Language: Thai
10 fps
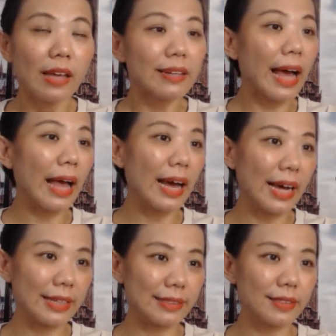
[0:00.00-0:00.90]
ขายอา
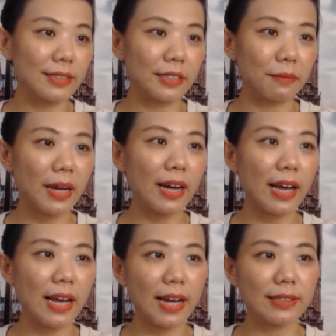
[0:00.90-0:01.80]
หารเสริมอ่ะ
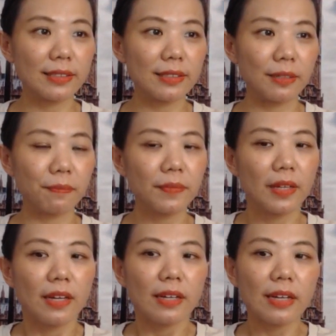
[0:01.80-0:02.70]
ขายอาหารเสริม
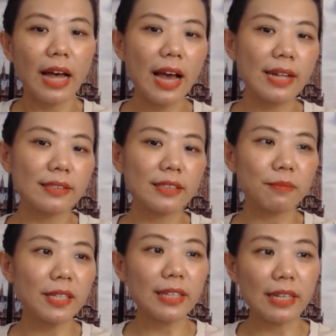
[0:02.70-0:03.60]
ขายอาหารเสริม
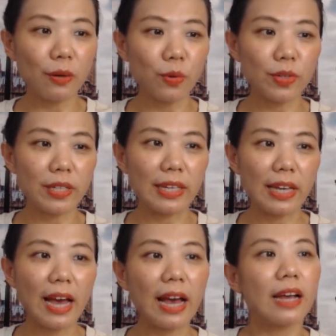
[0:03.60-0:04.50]
ที่กินแล้วหุ่นดี
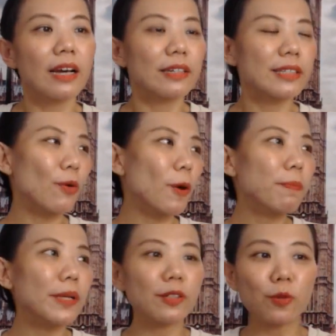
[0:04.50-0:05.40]
อ่ะเราก็
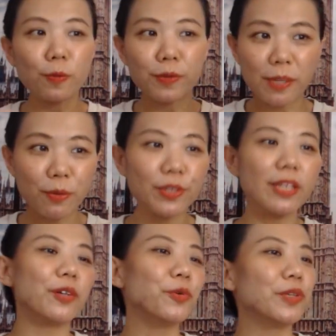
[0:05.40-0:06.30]
เป็นรูปที่ผู้ห
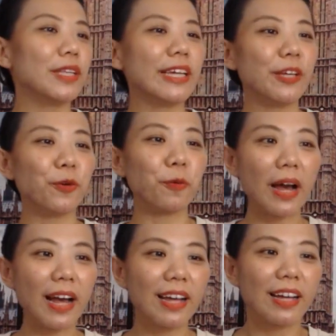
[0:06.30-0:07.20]
ญิงหุ่นดีถูก
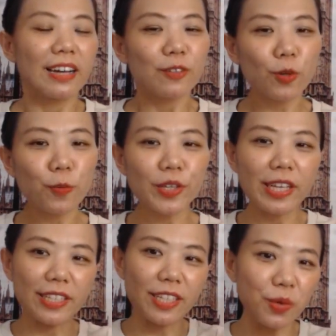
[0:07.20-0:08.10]
ป่ะรูปผู้ห
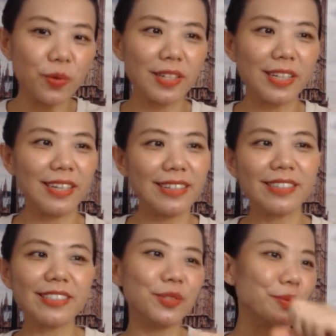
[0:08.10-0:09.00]
ญิงที่หุ่นดี
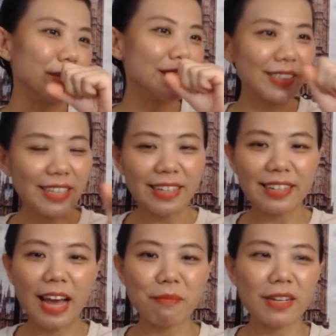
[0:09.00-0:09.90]
ยืนอยู่ยืนกิน
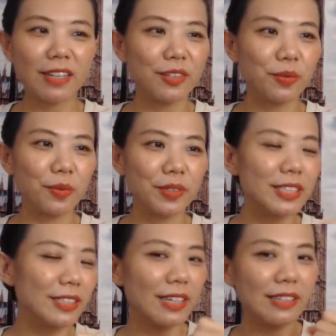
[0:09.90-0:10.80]
น้ำอันนั้นอยู่ยื
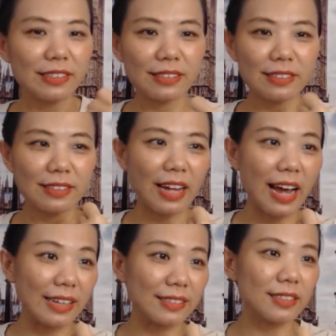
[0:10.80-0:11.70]
นกินอา
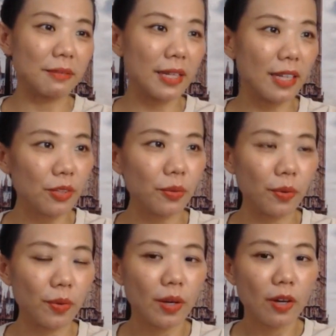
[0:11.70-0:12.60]
หารเสริมอันนั้นอยู่
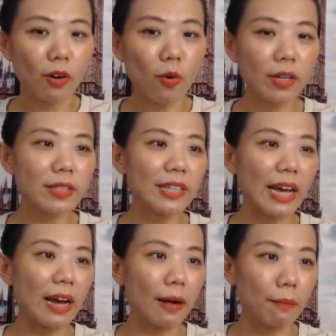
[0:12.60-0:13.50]
คนก็จะ
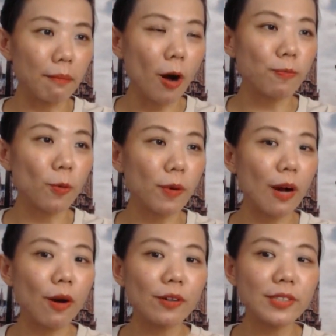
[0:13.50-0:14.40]
มองปุ๊บ
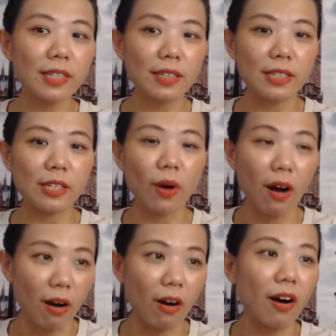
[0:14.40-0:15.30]
เขาเข้าใจทันทีว่าอ๋อ